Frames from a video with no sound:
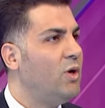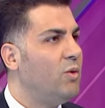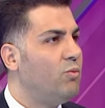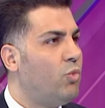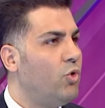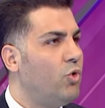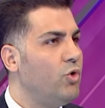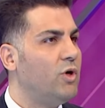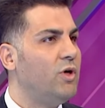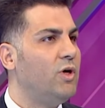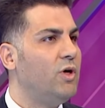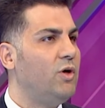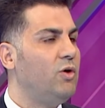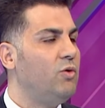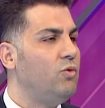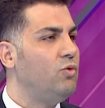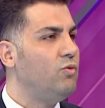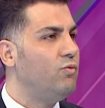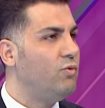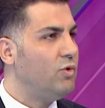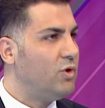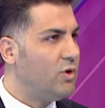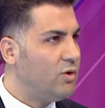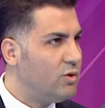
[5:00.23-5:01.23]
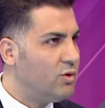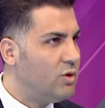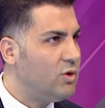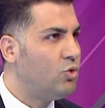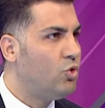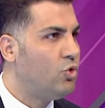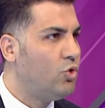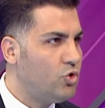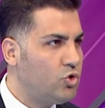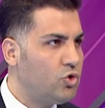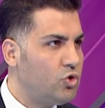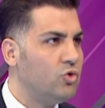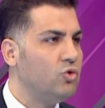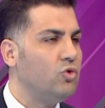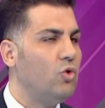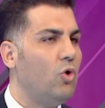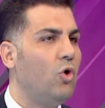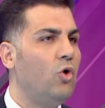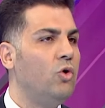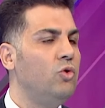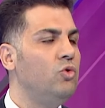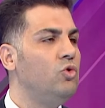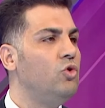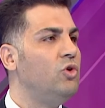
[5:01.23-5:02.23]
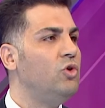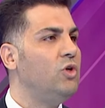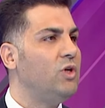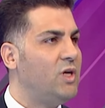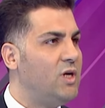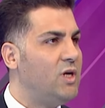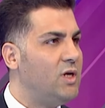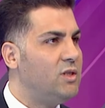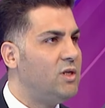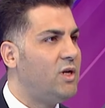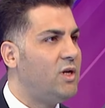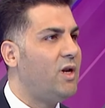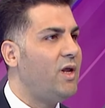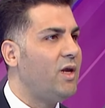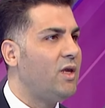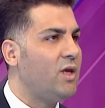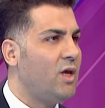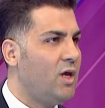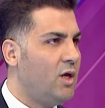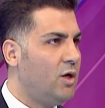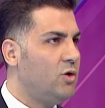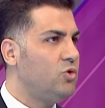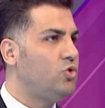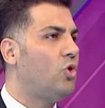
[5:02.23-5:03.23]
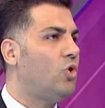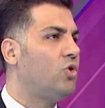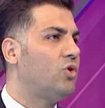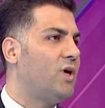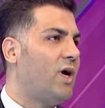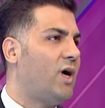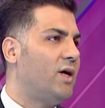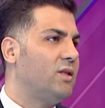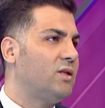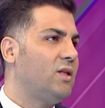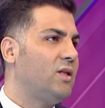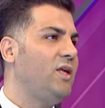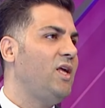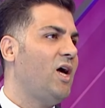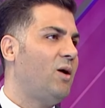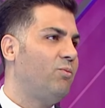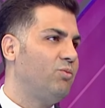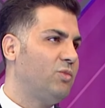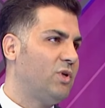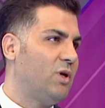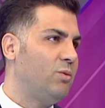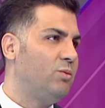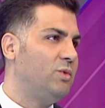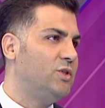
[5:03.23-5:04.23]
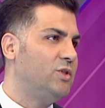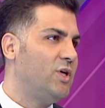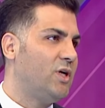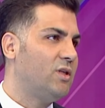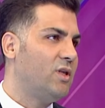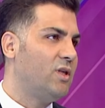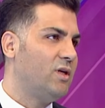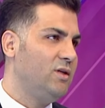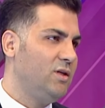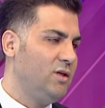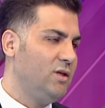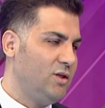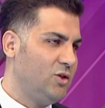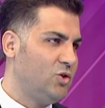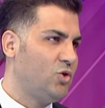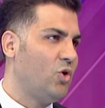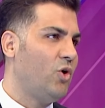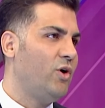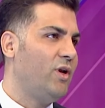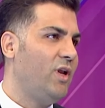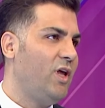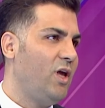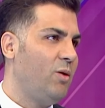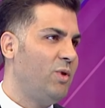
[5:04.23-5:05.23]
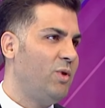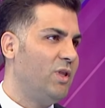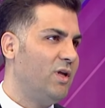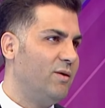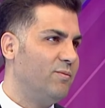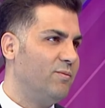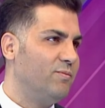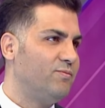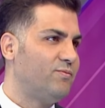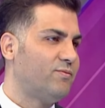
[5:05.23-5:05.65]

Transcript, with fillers: boy, e, kurşun önlüğünü giydirerek çok rahatlıkla yaptırabileceklerini söyleyebilirim.